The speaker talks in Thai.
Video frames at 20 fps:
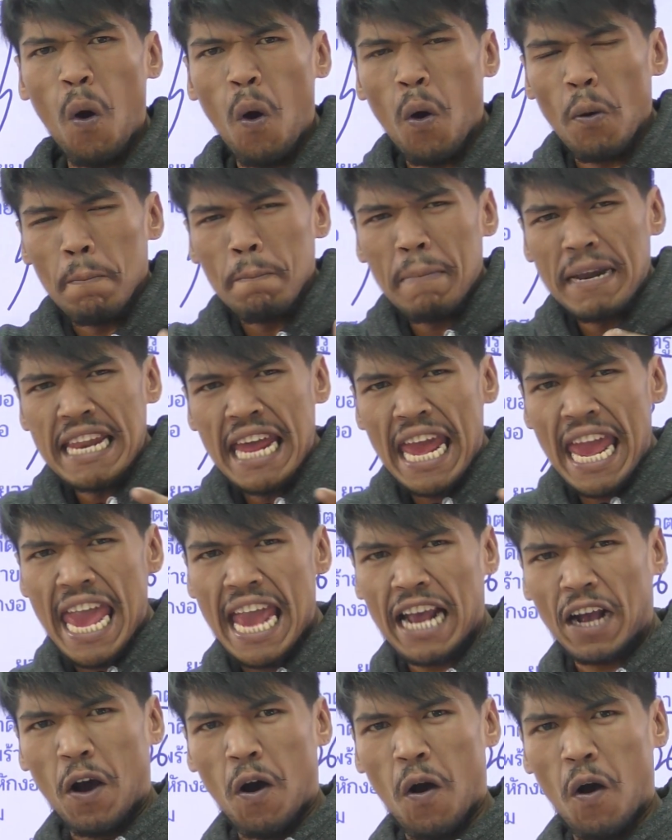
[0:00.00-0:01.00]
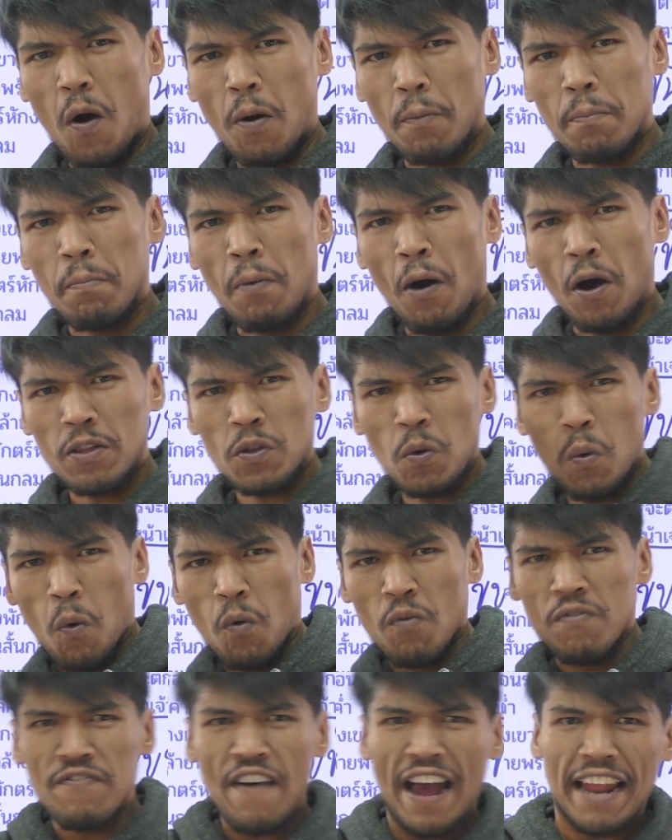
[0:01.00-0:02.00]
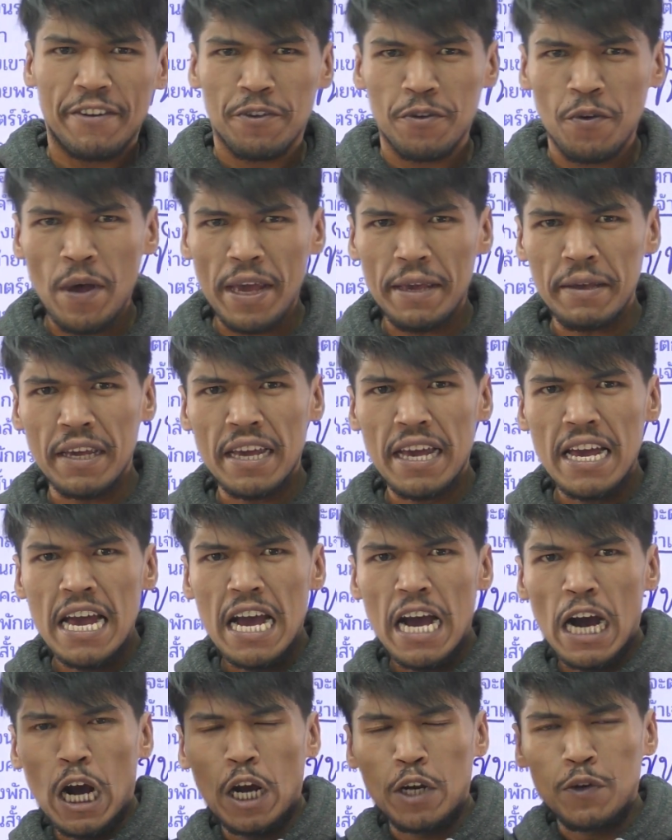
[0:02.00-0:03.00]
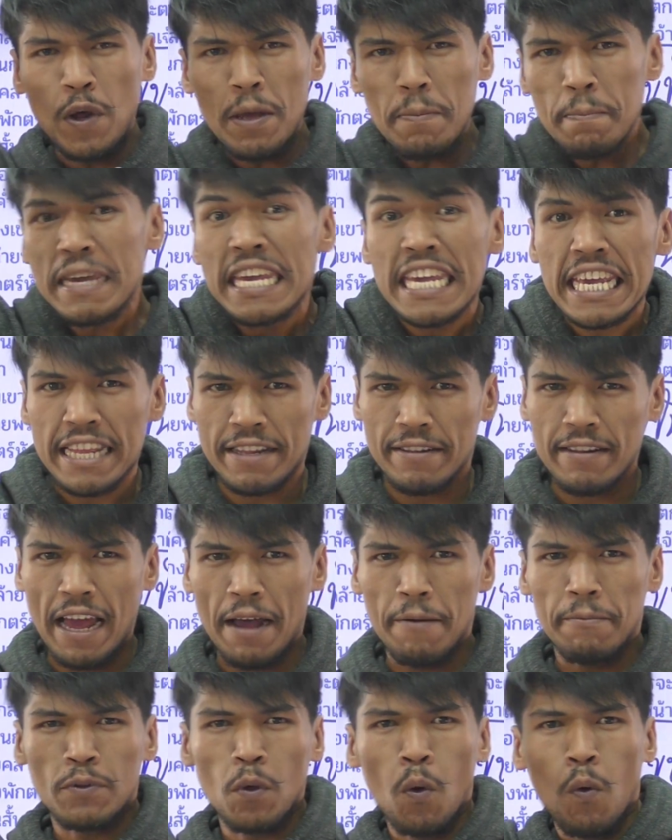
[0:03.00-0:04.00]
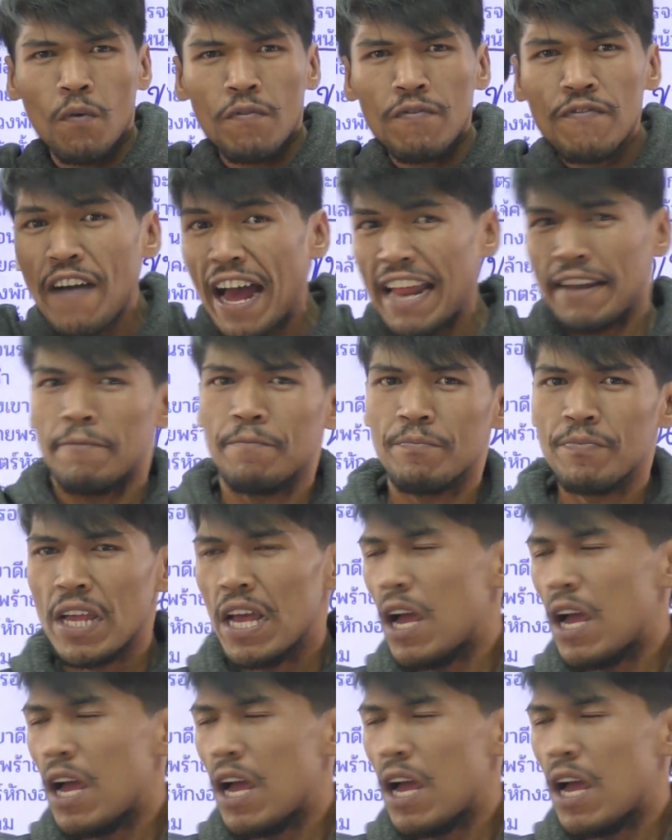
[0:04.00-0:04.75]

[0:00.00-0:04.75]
อกมันแหกออกเพราะถูกฟันด้วยมีดนะถูกฟัน